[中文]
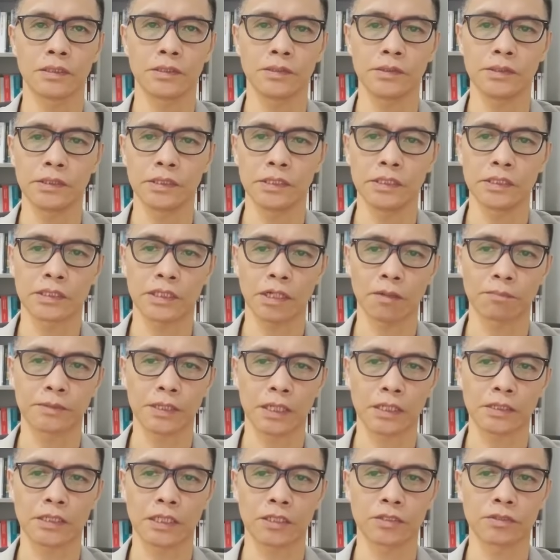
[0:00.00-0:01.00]
至于20
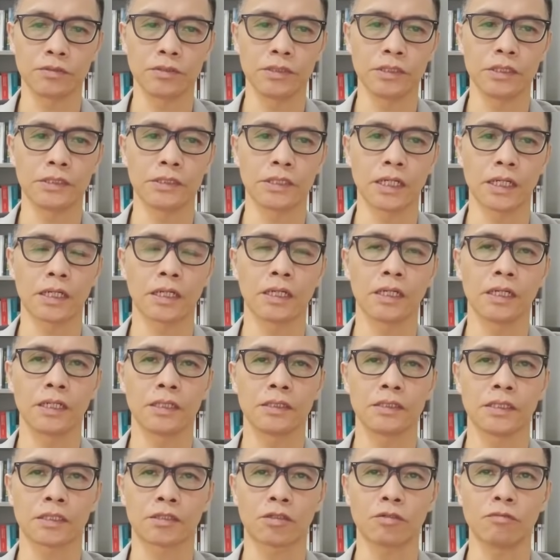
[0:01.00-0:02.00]
席的直选议
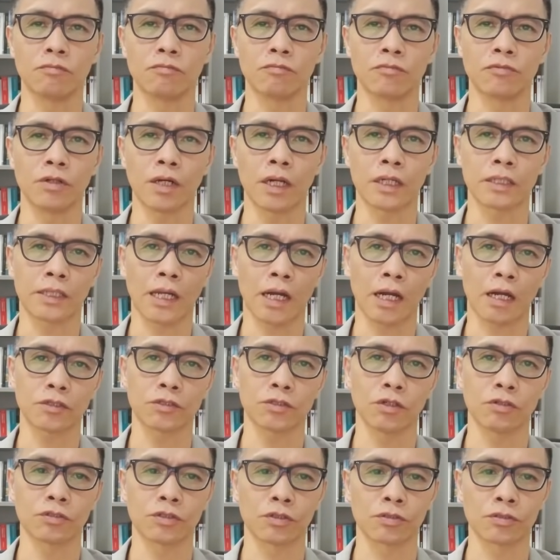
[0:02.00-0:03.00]
席，也不会是
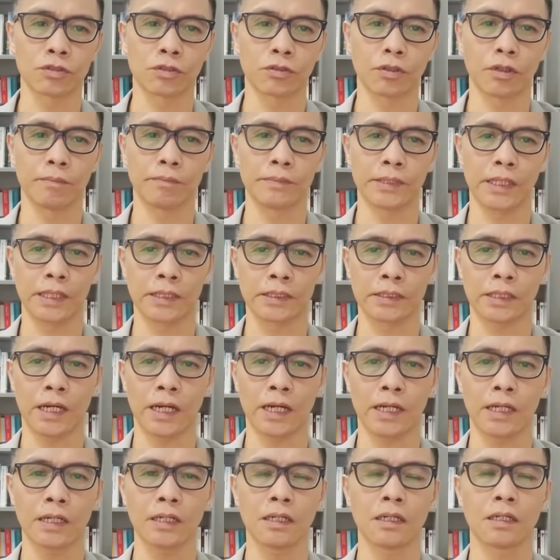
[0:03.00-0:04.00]
大家想象中的形
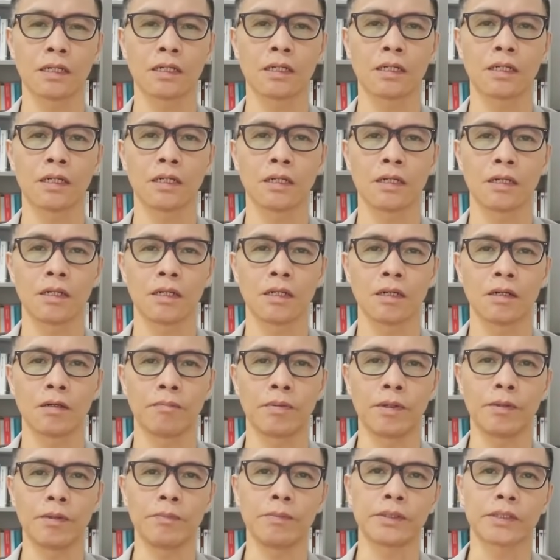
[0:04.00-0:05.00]
态。
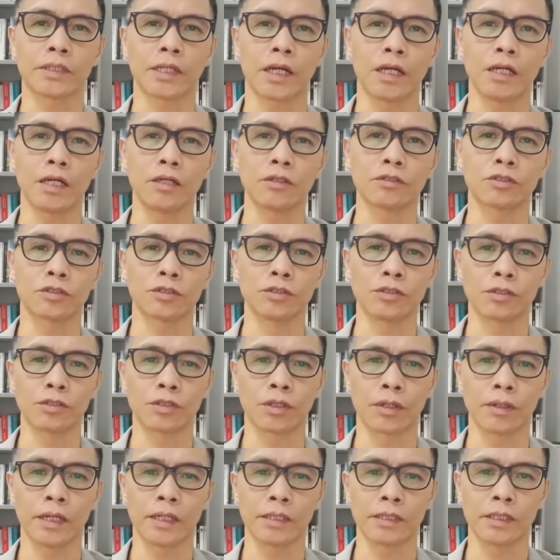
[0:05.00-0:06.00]
表面上看，选
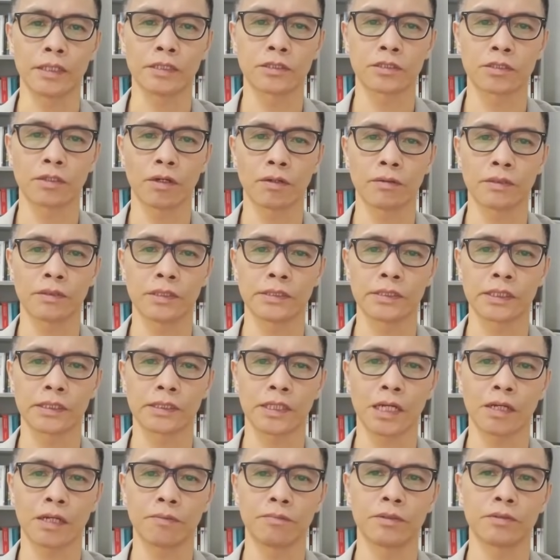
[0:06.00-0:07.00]
举以双议
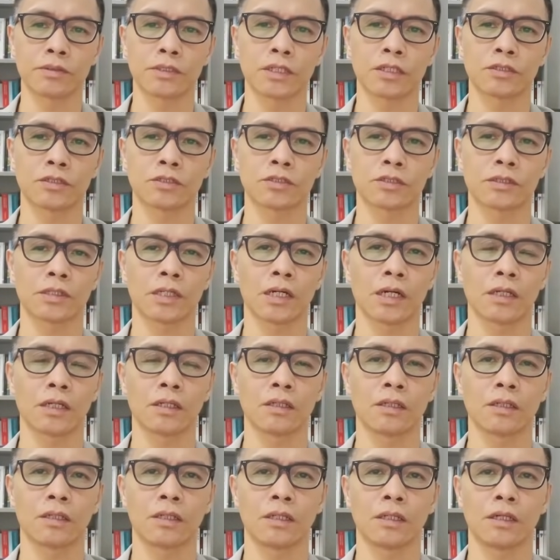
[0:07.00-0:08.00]
席单票制
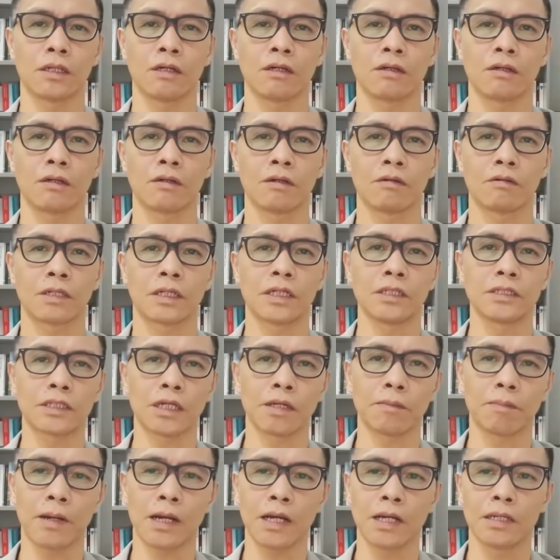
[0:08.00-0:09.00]
进行，建
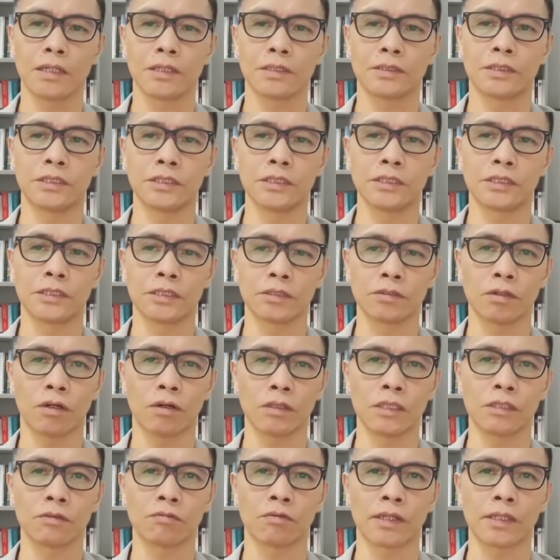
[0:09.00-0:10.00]
制派至少可以
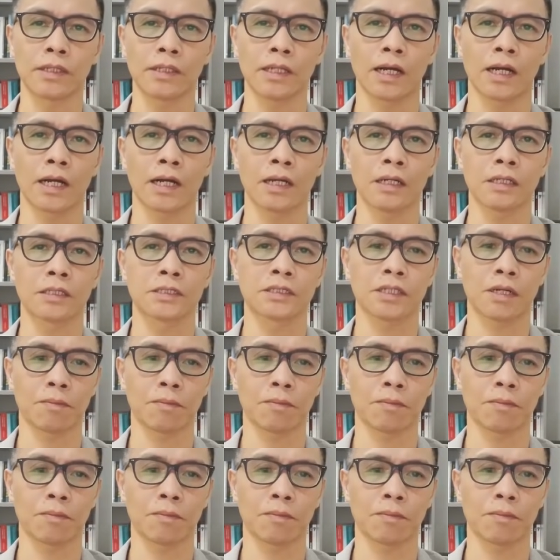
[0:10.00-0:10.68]
稳拿10席，